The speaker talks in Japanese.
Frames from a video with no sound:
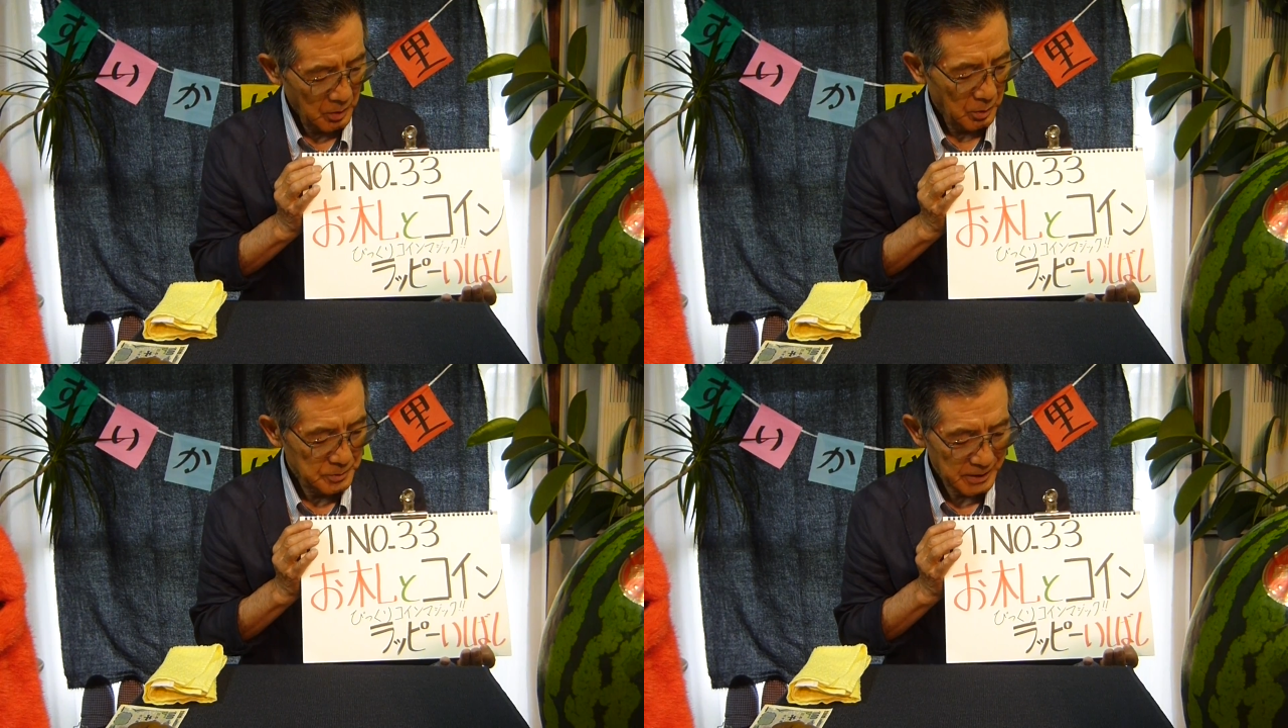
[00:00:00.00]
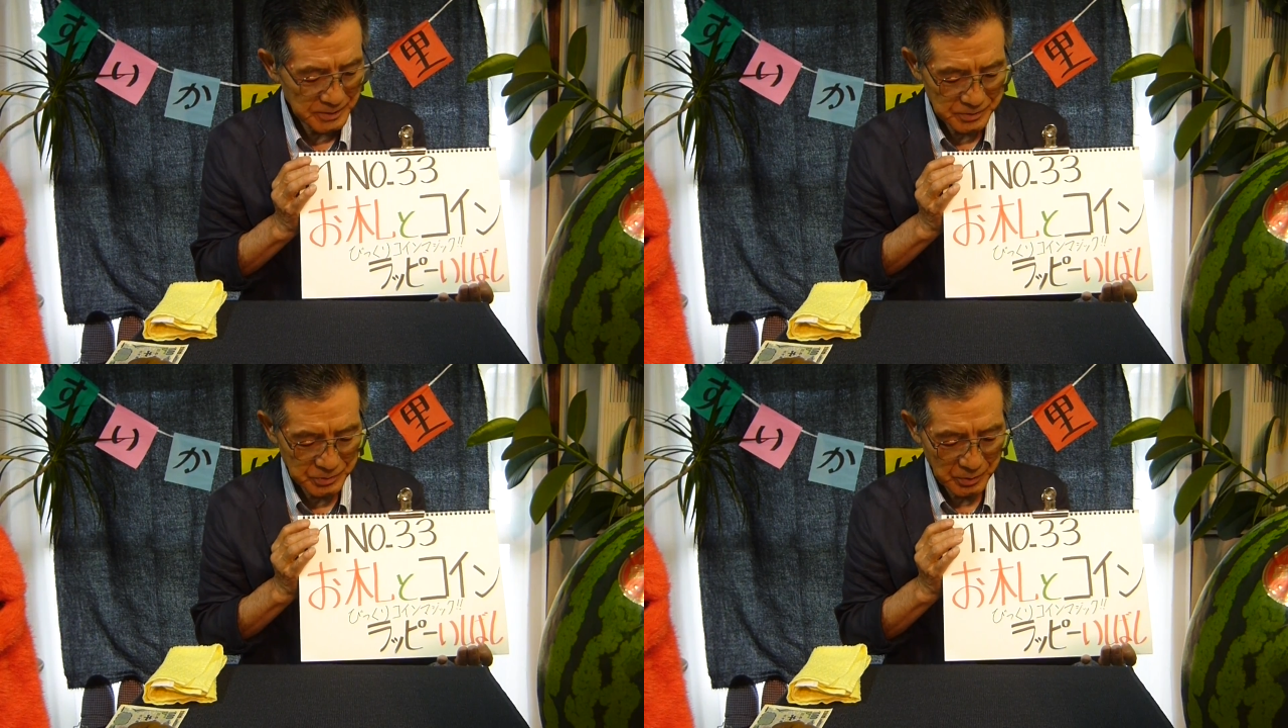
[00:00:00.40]
お
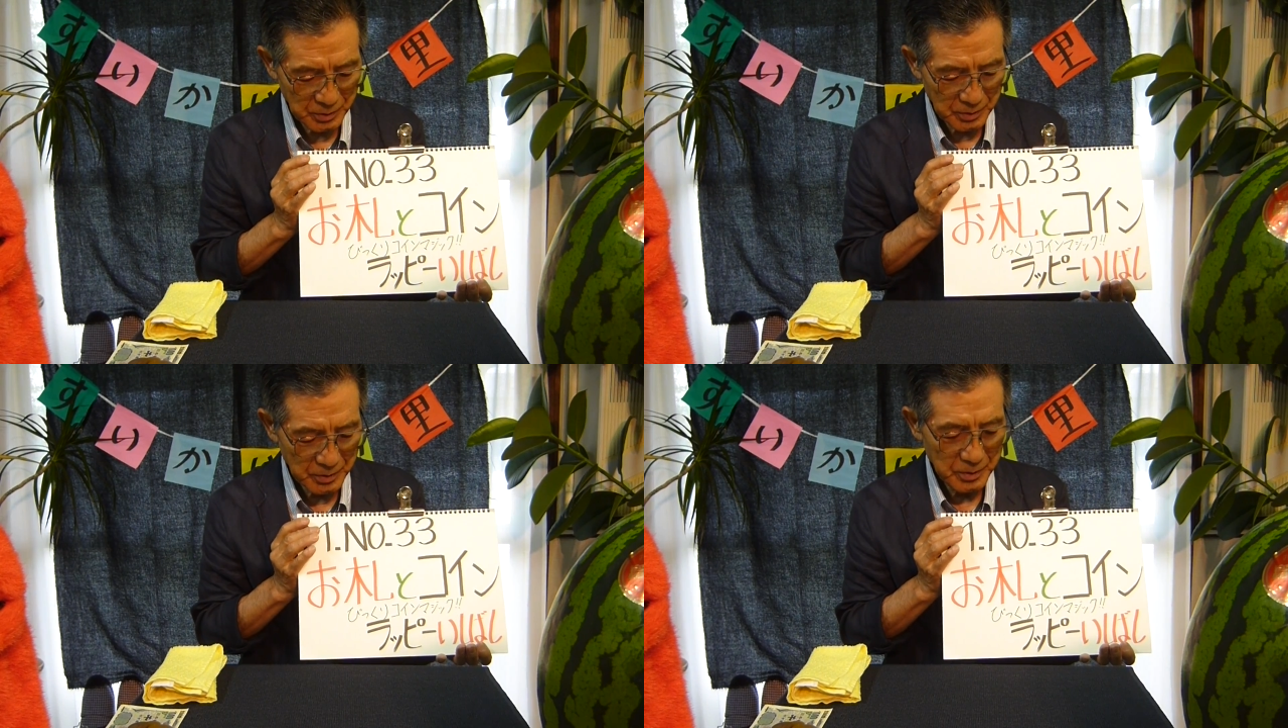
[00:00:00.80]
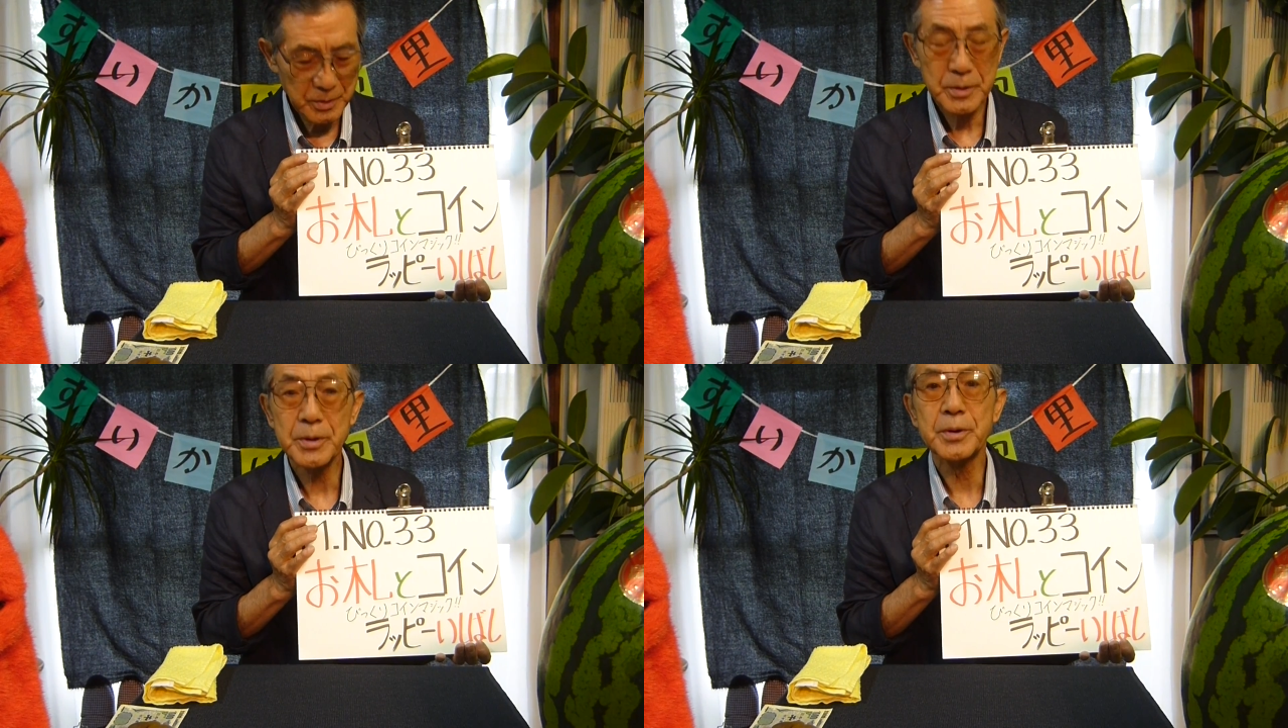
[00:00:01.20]
札と
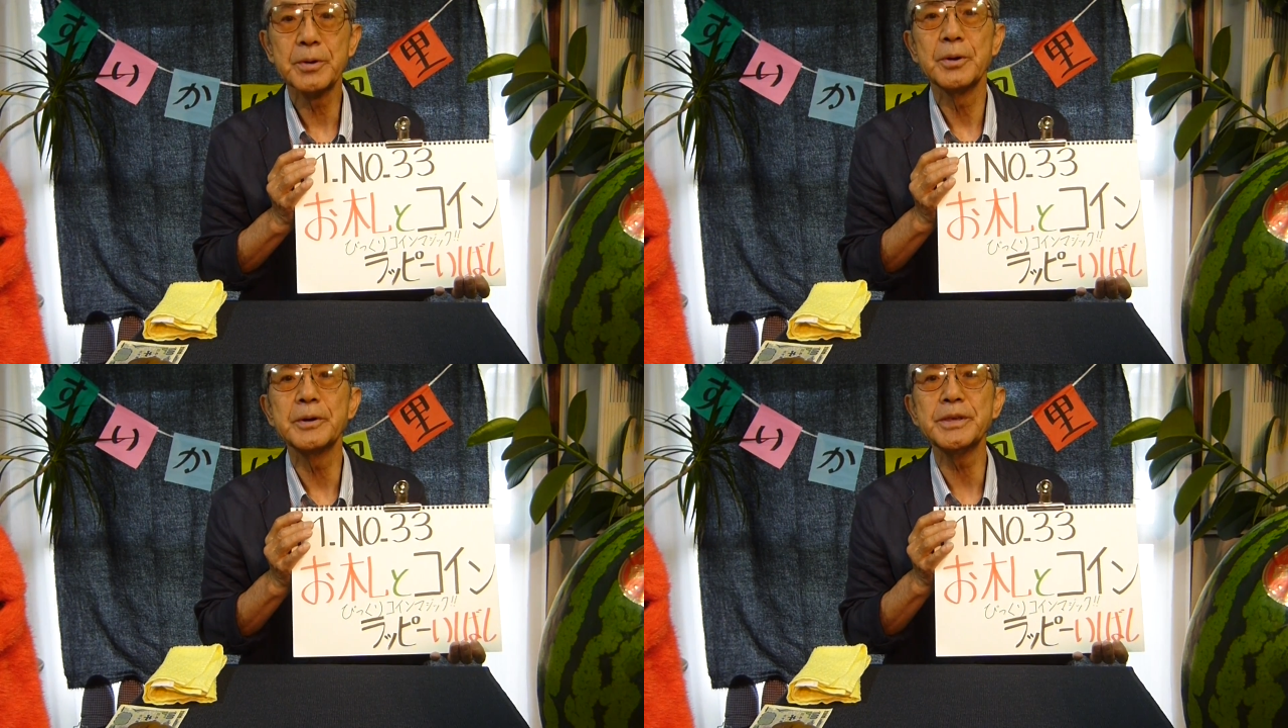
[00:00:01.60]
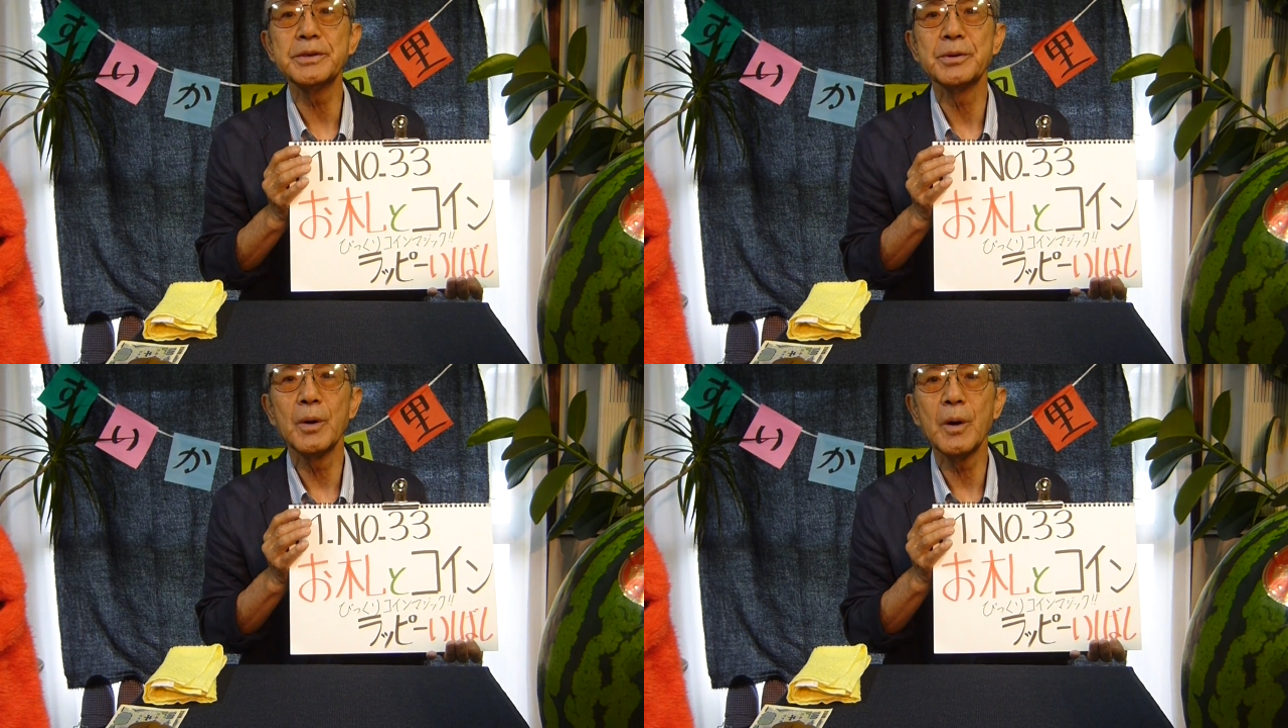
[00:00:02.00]

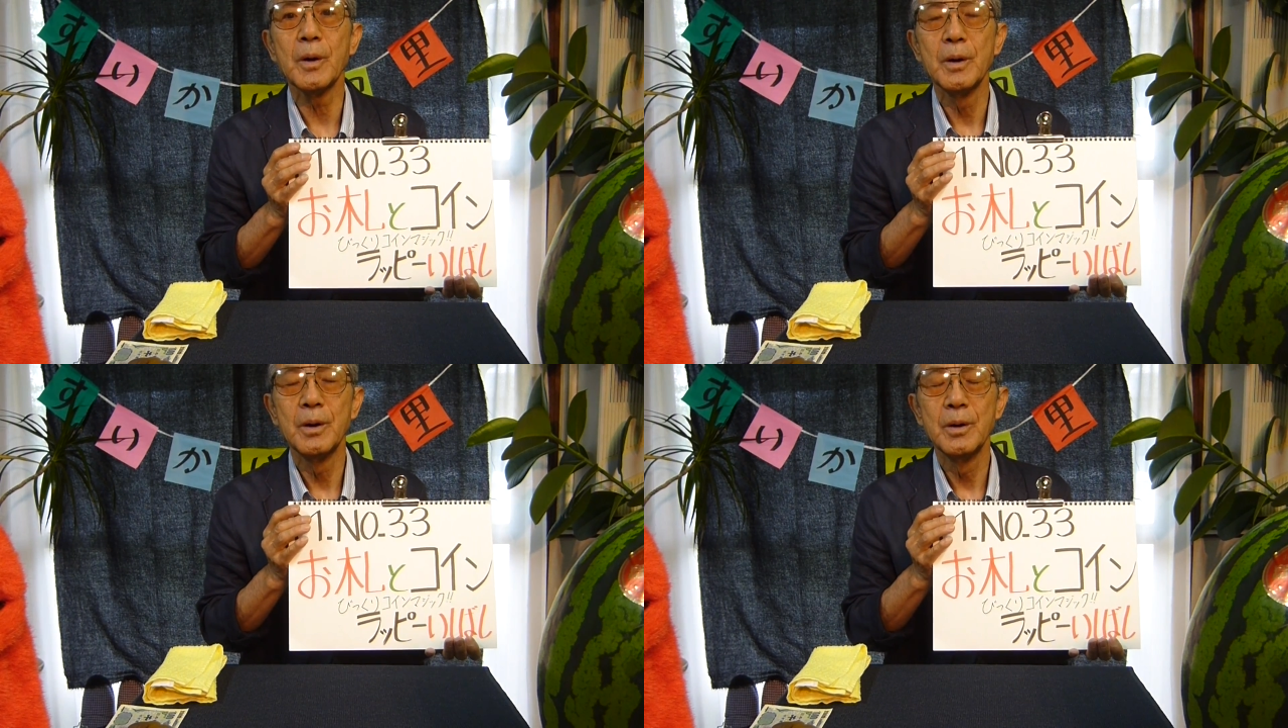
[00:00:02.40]
コインを